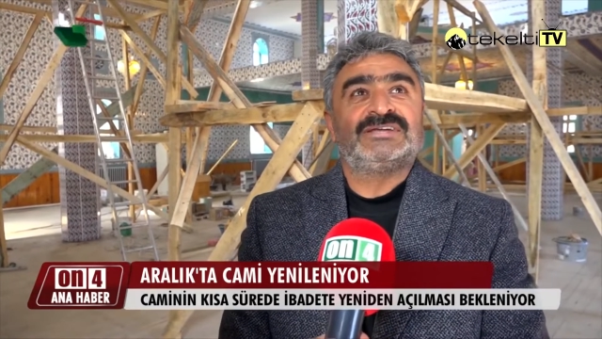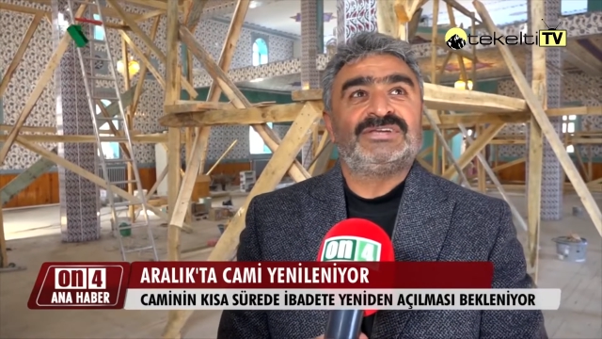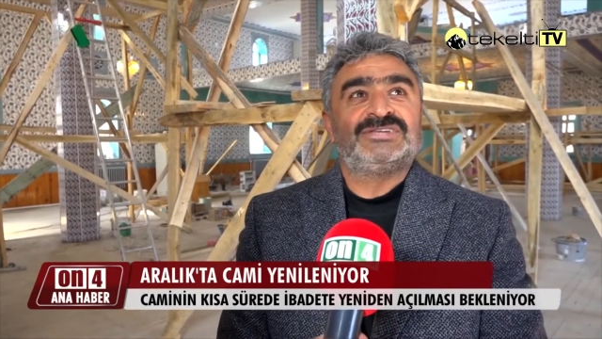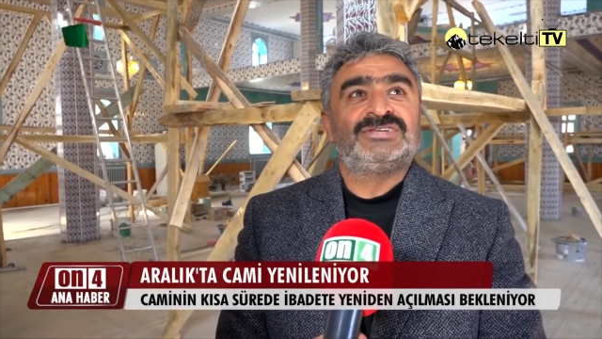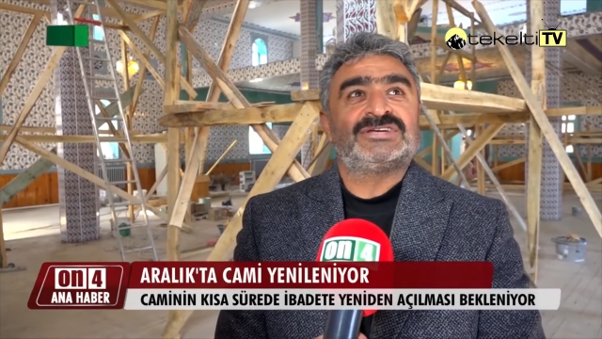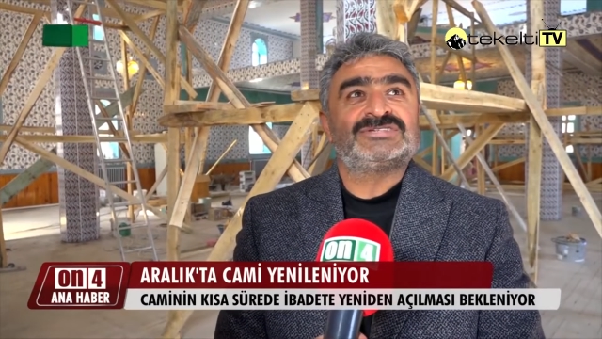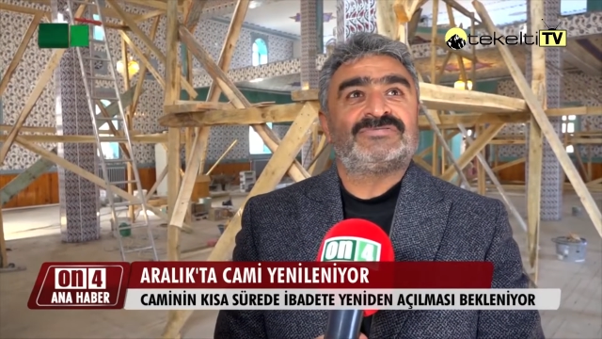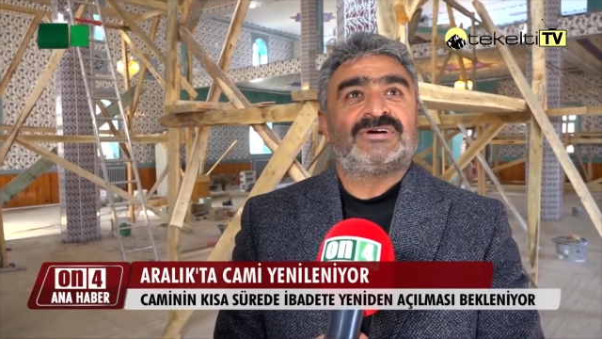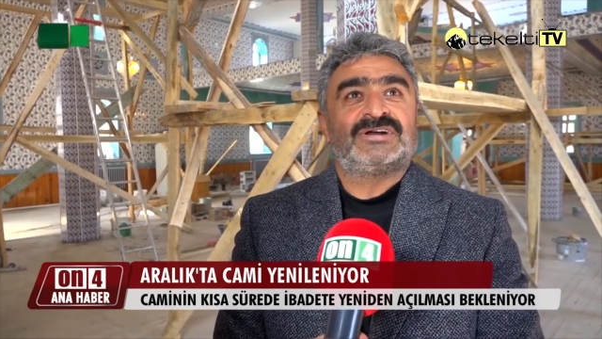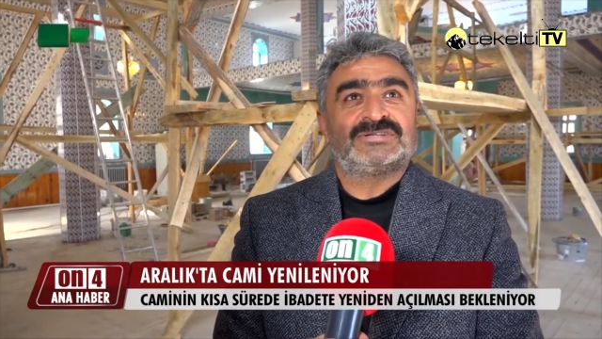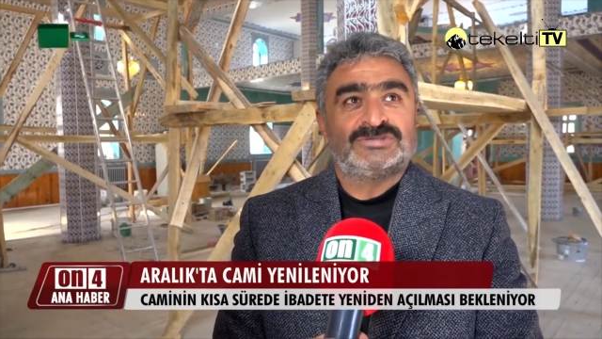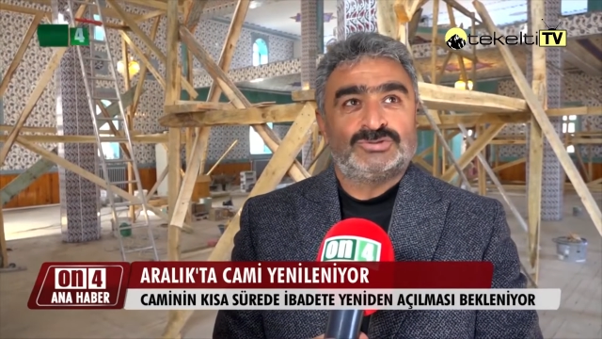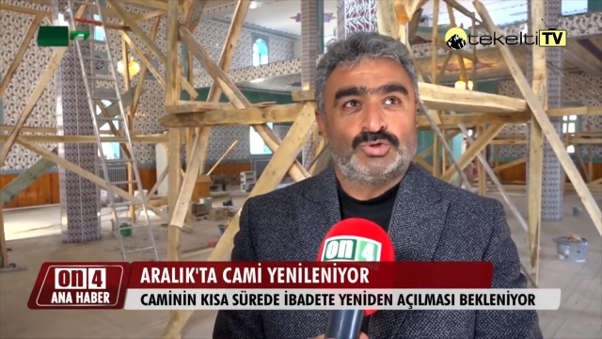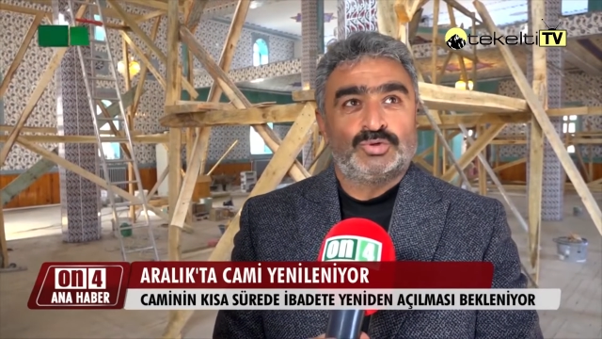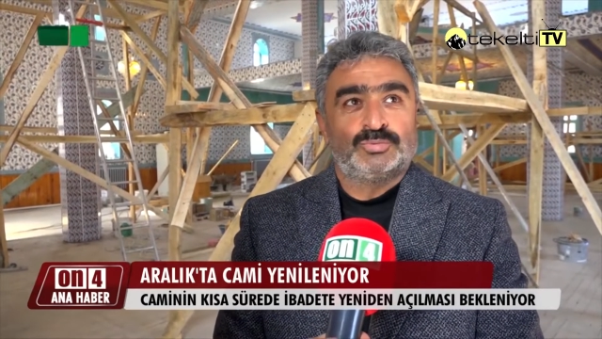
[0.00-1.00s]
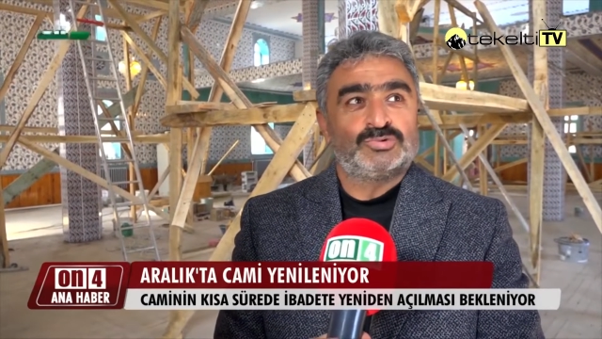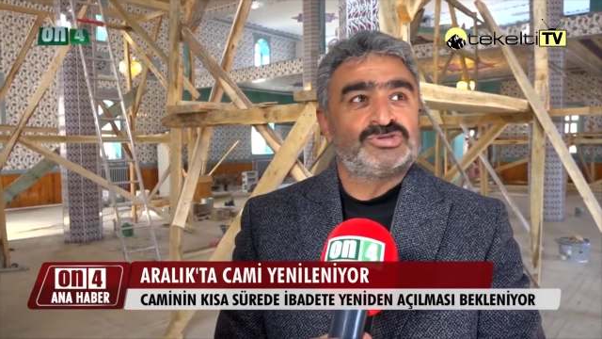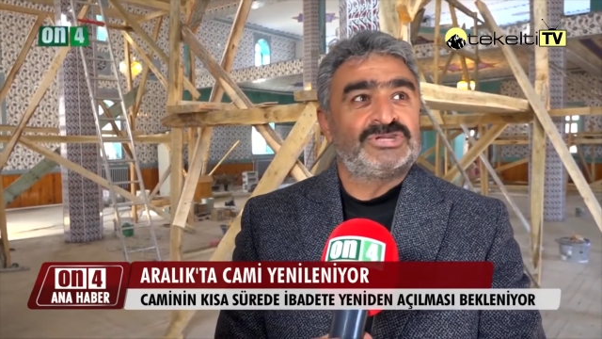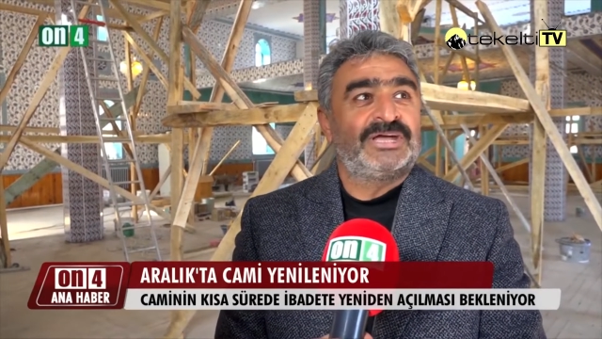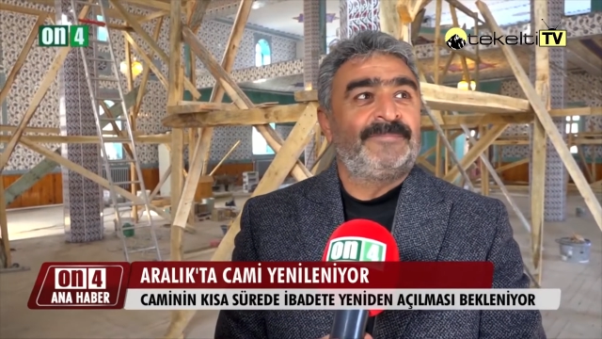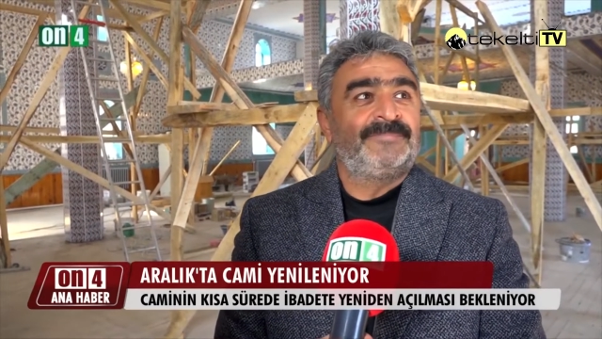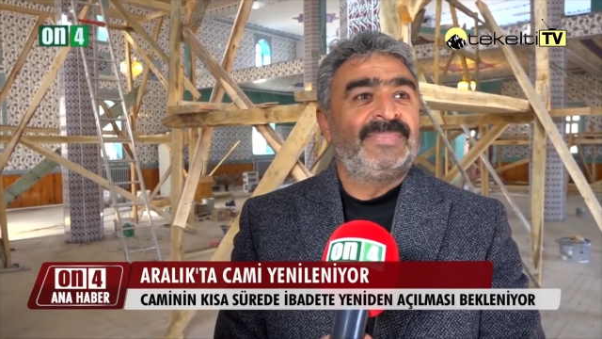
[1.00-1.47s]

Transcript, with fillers: ihtiyaç vardı günümüzde.